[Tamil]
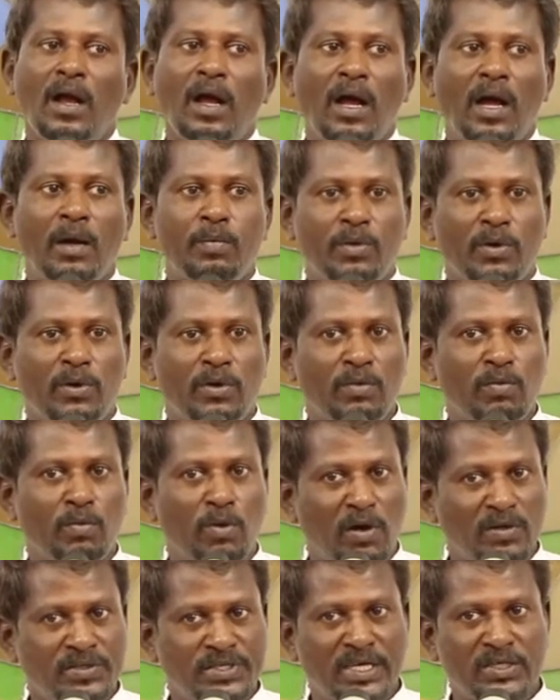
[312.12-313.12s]
அப்போது
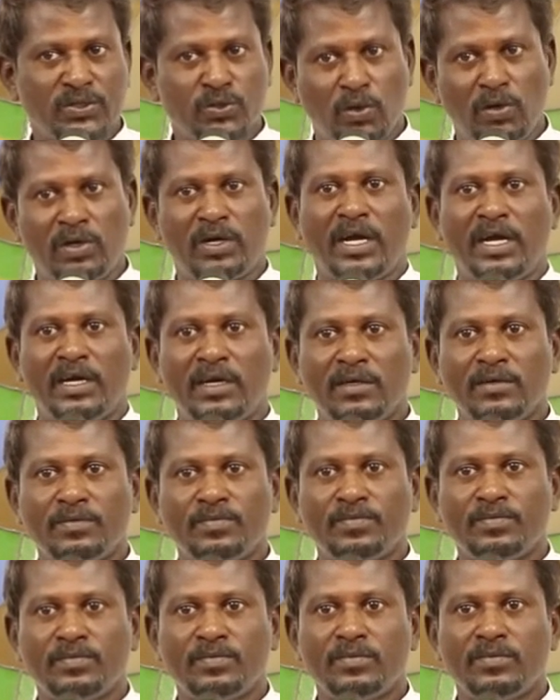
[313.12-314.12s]
மோசை சொல்கிறாரு
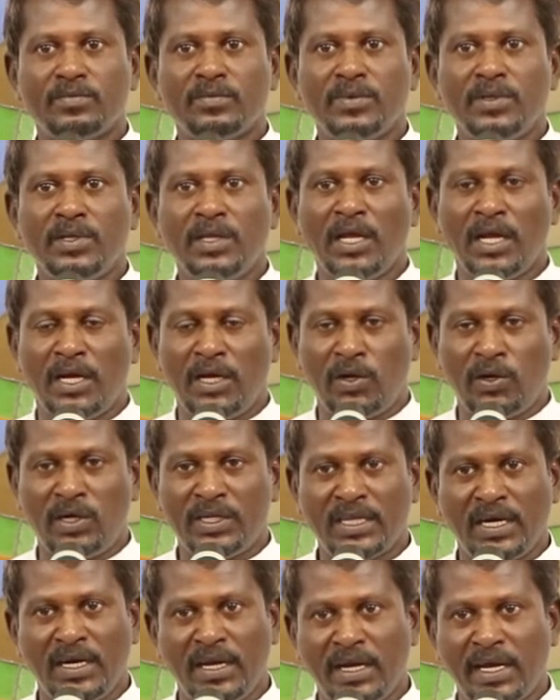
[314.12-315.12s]

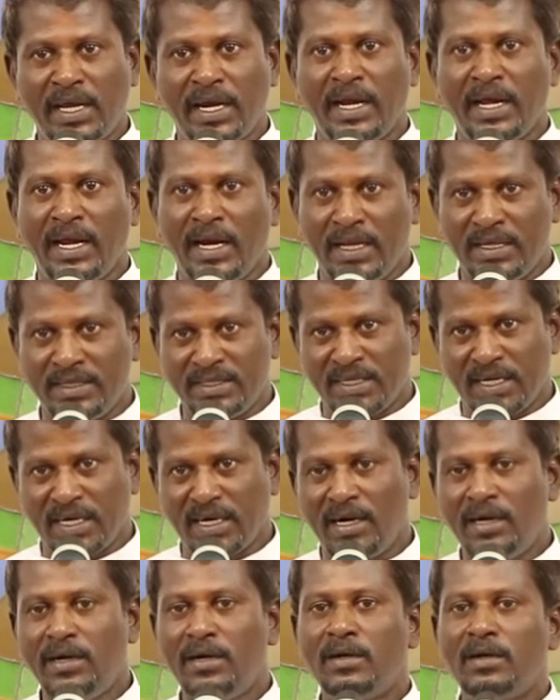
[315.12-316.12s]
என்னிடத்தில் இருக்கிற
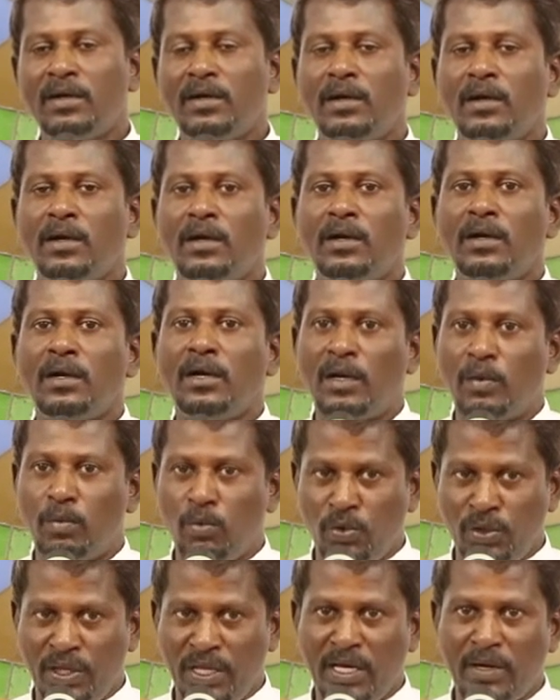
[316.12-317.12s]
இளைஞர்கள்
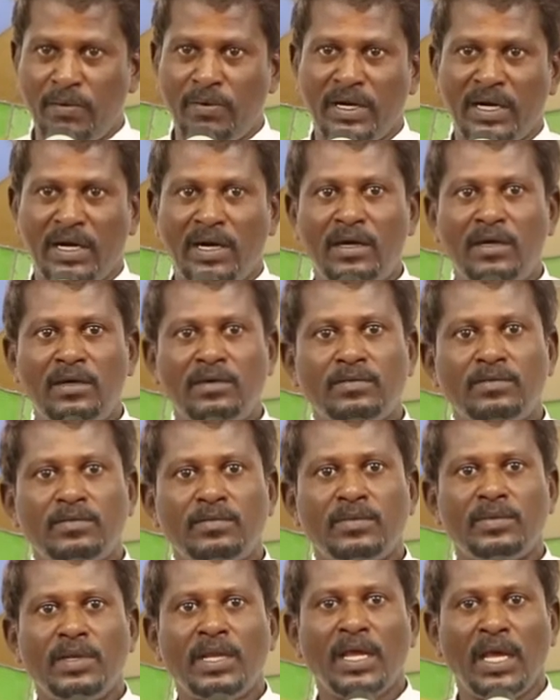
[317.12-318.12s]
முதியவர்கள்
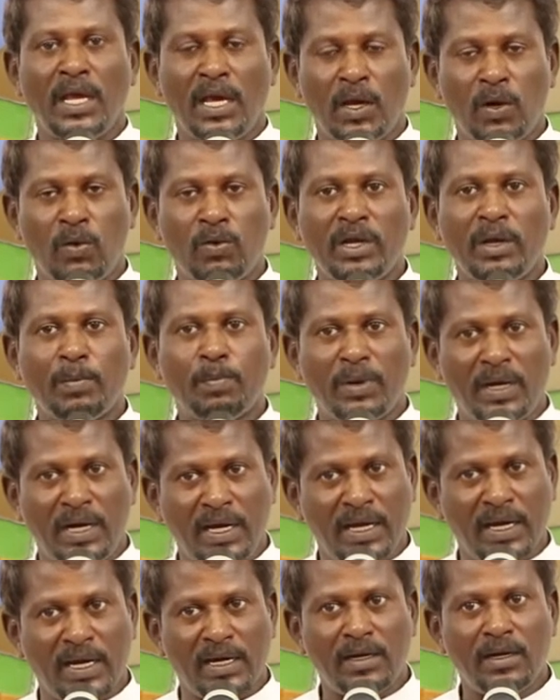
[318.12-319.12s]
எங்களுடைய
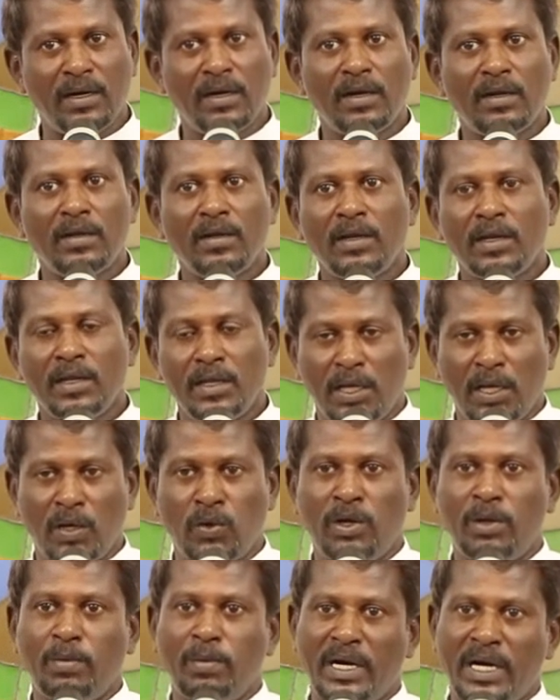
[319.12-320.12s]
பிள்ளைகள்
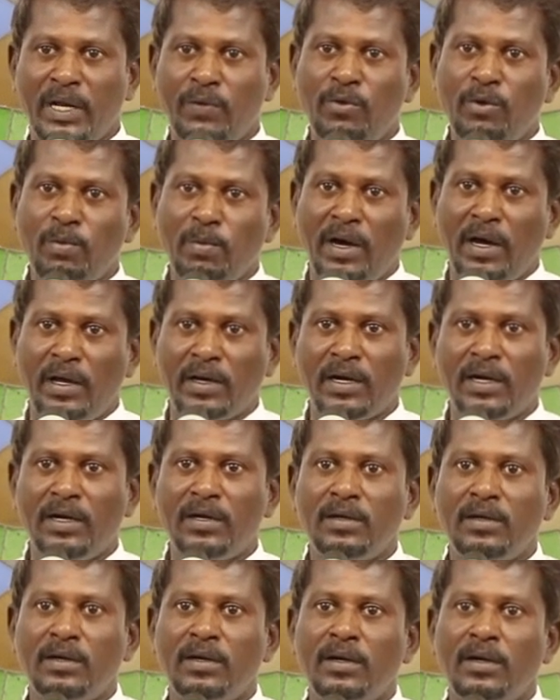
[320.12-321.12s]
எங்களுடைய மனைவிமார்கள்
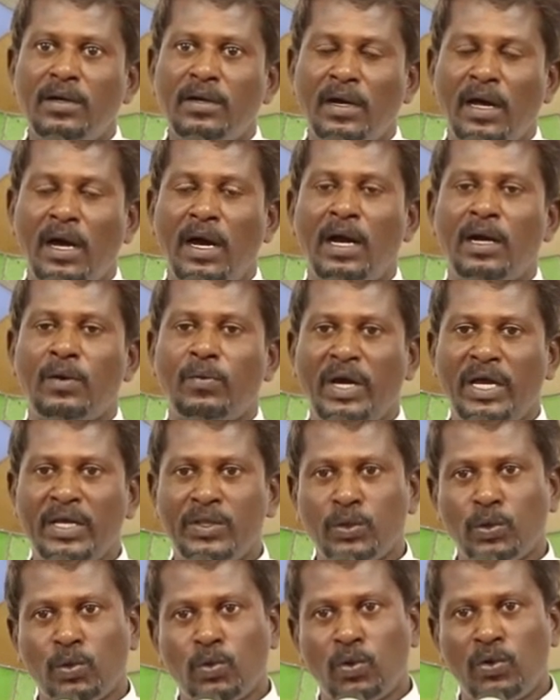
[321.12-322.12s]
நாங்கள்
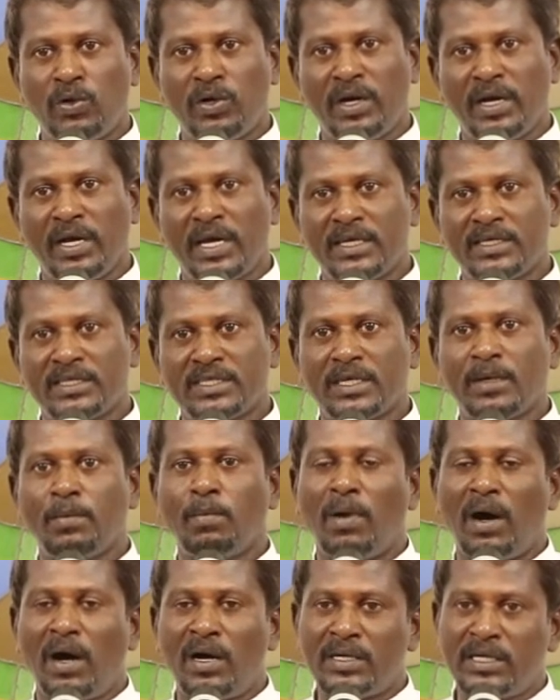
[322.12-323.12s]
வைத்து கொண்டிருக்கின்ற
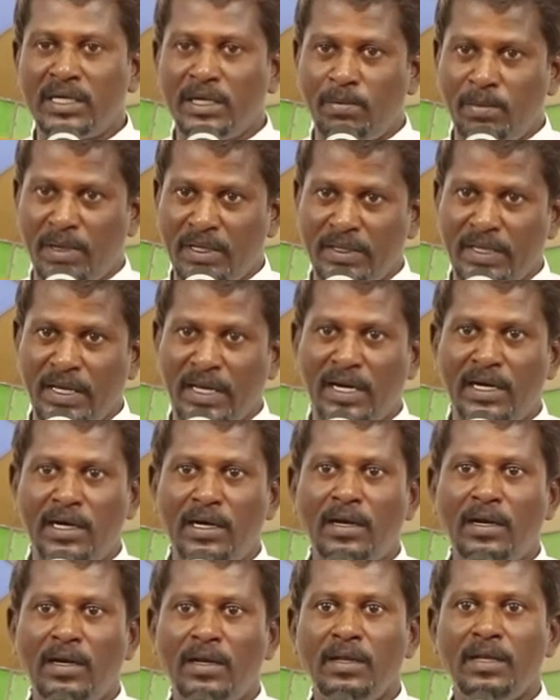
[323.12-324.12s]
மாட்டு மந்தைகள்
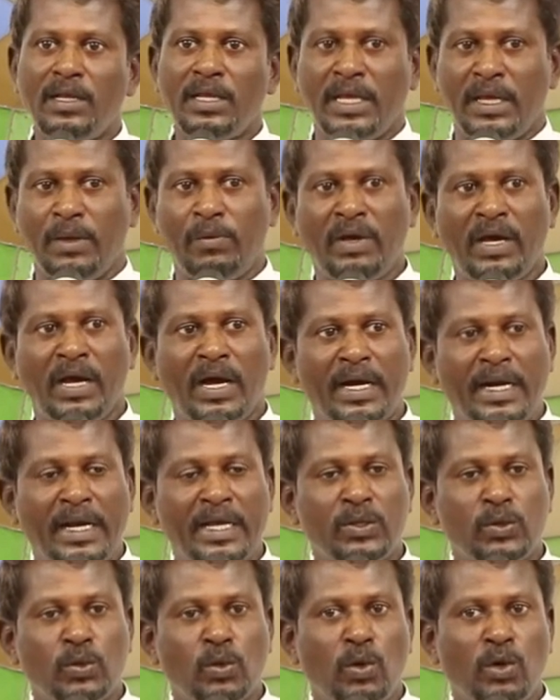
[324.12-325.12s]
இவை
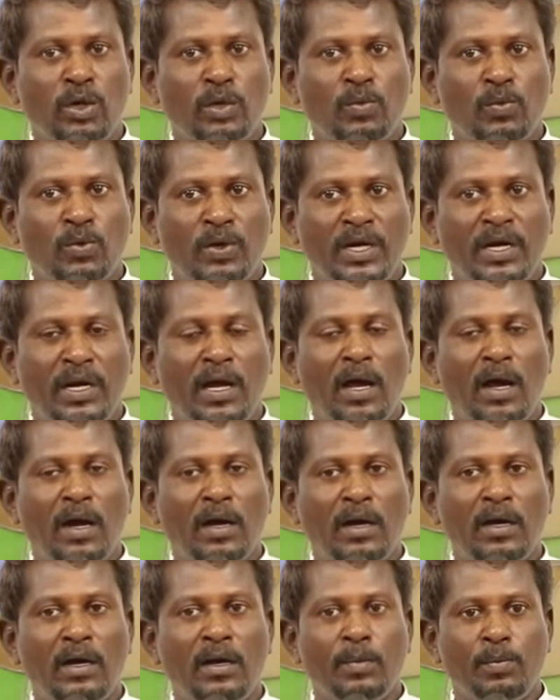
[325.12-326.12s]
அனைத்தோடும் கூட
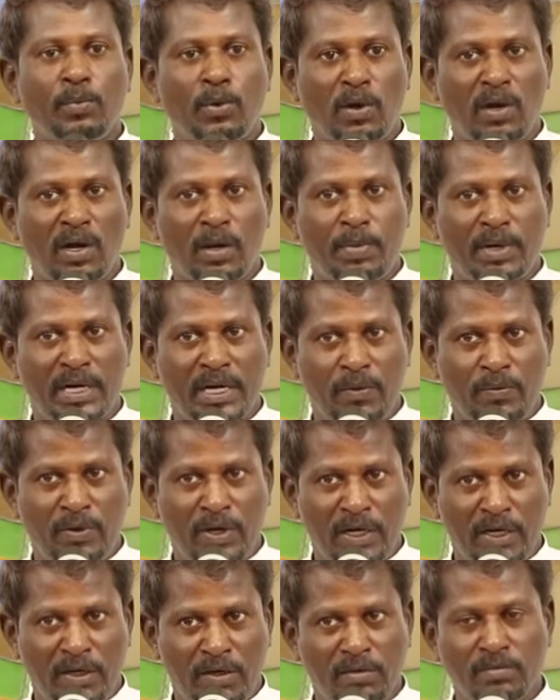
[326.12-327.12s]
நாங்கள் போகப்பட
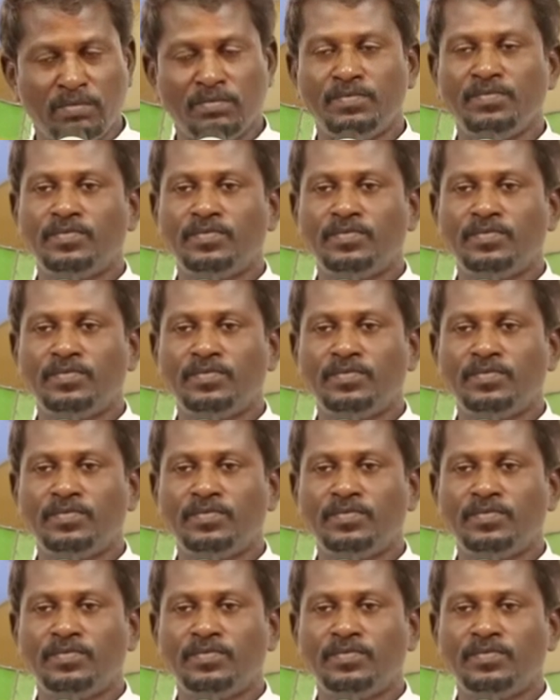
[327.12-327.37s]
வேண்டும்